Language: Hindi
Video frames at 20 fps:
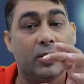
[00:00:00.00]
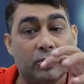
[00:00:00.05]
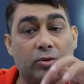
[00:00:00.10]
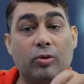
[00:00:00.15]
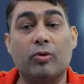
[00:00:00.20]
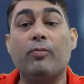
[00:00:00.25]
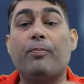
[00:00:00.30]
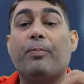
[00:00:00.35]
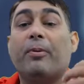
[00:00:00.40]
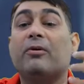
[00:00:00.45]

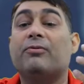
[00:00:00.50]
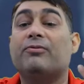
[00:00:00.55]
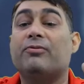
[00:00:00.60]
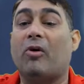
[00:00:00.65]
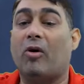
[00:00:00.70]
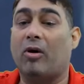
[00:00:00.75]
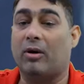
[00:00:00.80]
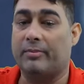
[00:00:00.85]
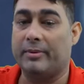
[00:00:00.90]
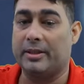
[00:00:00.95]
थ्रू
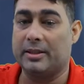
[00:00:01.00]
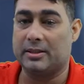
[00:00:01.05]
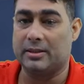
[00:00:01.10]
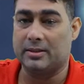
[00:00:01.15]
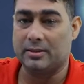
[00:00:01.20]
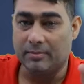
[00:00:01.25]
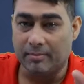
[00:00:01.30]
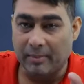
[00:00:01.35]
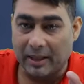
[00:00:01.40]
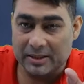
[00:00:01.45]
परफॉर्मेंस
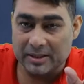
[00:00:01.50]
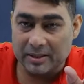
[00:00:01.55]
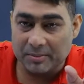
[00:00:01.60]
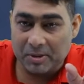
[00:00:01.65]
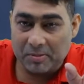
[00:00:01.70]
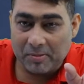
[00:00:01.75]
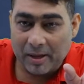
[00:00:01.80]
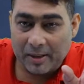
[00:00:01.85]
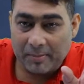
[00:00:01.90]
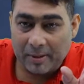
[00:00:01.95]
बात
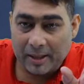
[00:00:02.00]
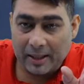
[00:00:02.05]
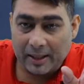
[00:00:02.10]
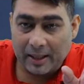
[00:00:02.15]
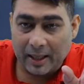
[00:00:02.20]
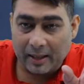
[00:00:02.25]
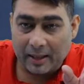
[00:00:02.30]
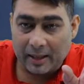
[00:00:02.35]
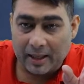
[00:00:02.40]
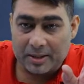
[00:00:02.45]
समझ में आया मैंने
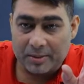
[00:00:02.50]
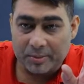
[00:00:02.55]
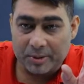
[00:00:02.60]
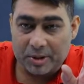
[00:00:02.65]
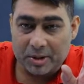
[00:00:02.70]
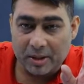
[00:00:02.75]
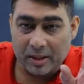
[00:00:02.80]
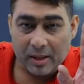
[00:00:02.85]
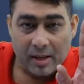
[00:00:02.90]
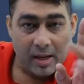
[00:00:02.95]
क्या कहा जी
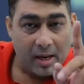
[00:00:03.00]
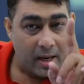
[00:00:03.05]
बच्चे